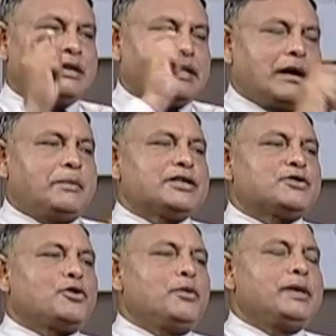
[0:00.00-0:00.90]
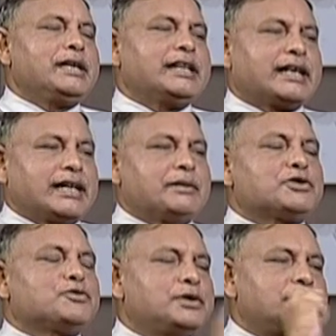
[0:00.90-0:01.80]
ডায়াবেটিস কমে গিয়ে একেবারে
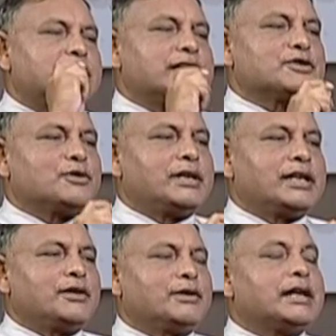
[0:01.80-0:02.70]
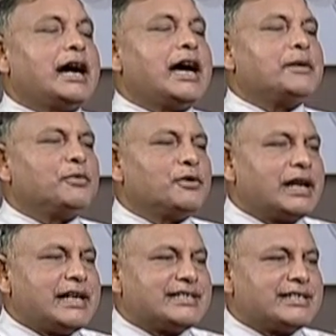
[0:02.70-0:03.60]
শূন্যের দিকে চলে গেল কিনা
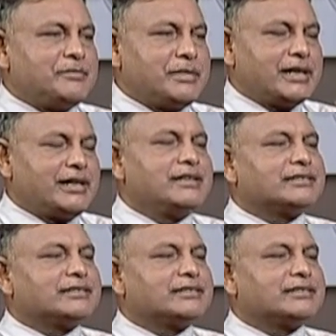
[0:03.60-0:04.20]
হাইপোগ্লাইসেমিয়া